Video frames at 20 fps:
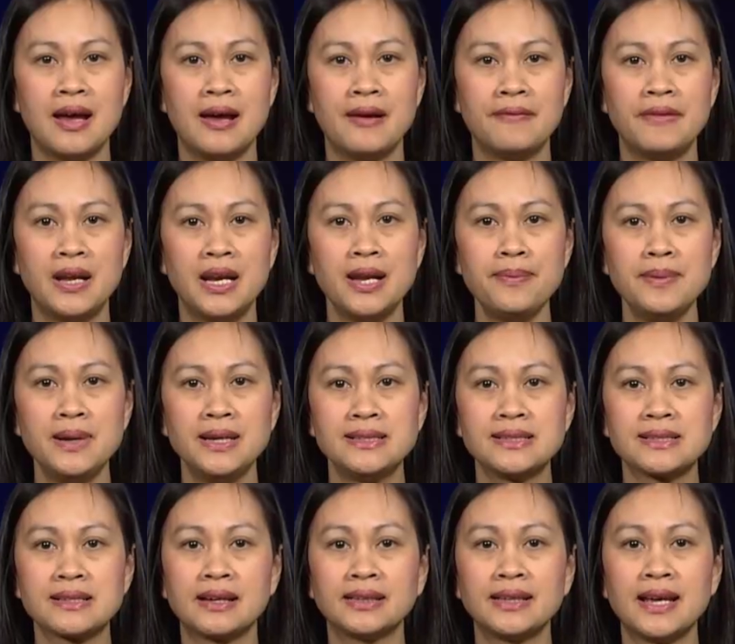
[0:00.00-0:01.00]

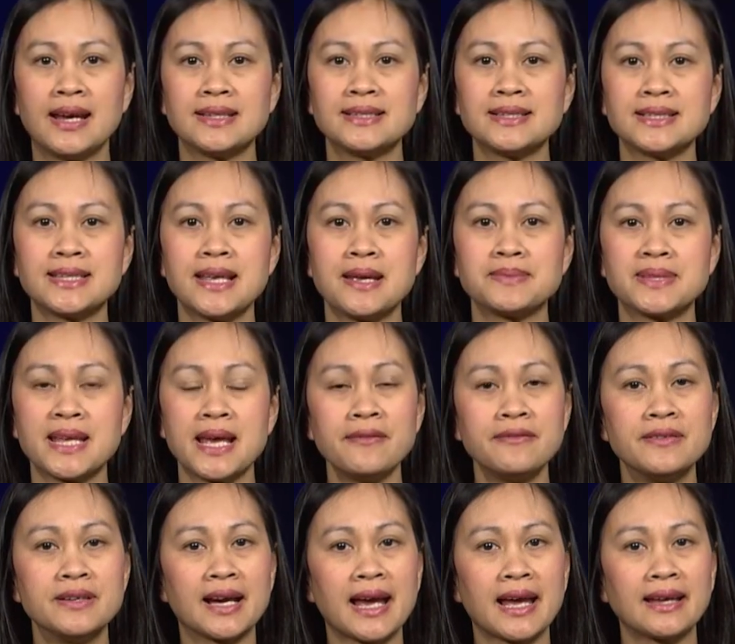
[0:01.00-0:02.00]
Philippines có thể sẽ xem xét
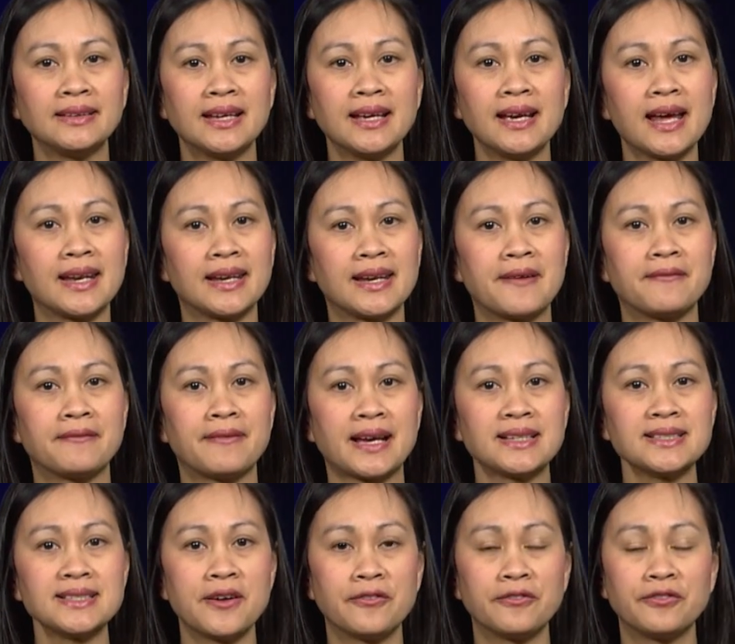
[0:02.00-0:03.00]
phương án tiến hành đàm
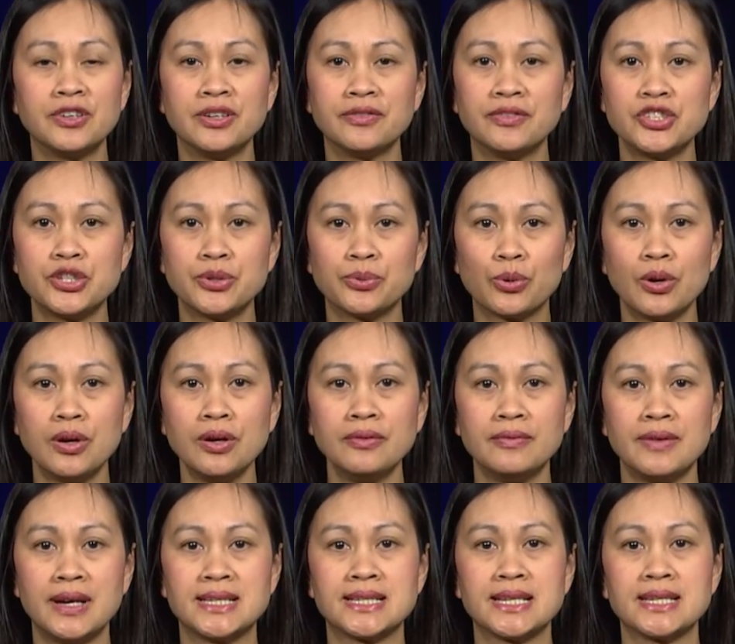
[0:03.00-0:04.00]
phán song phương với Trung Quốc
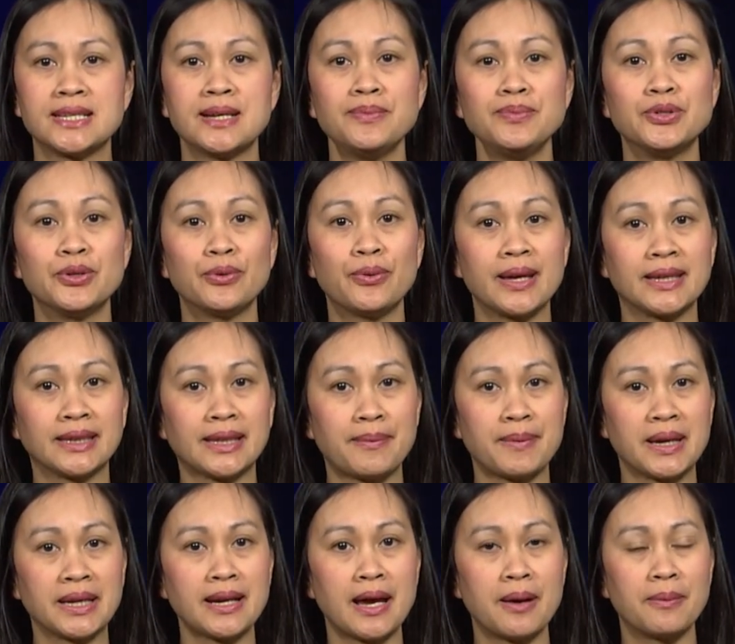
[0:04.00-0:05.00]
về tranh chấp chủ quyền tại
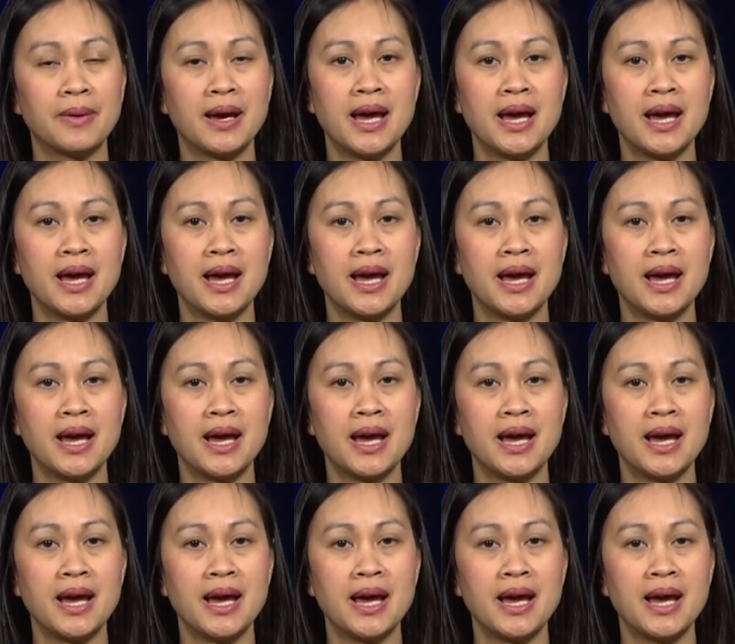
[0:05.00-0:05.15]
Biển Đông